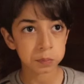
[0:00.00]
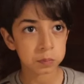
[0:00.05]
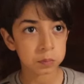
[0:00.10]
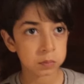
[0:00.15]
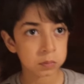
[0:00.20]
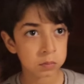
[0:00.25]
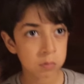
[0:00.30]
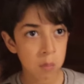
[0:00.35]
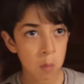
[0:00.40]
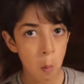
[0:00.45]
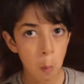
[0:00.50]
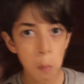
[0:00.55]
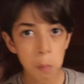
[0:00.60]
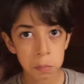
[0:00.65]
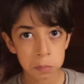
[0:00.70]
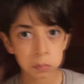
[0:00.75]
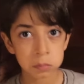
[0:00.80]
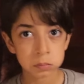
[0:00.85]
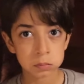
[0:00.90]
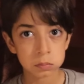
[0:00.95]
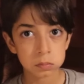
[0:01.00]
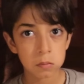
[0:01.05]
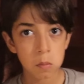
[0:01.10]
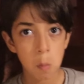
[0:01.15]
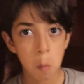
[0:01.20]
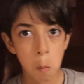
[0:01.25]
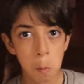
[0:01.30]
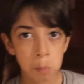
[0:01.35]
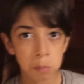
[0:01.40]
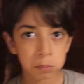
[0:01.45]
Hazır mısın?
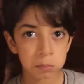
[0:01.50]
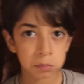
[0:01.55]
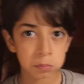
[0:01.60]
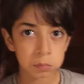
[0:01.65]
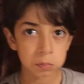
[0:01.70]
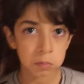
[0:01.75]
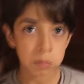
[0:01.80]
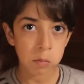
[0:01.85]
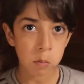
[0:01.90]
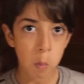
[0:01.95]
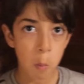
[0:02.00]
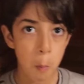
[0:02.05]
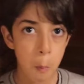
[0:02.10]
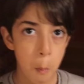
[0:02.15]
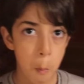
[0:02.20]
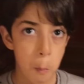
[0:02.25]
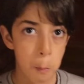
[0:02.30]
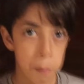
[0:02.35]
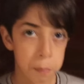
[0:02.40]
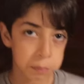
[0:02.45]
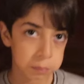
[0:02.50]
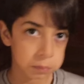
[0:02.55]
Biraz etkilenebilirsin ama.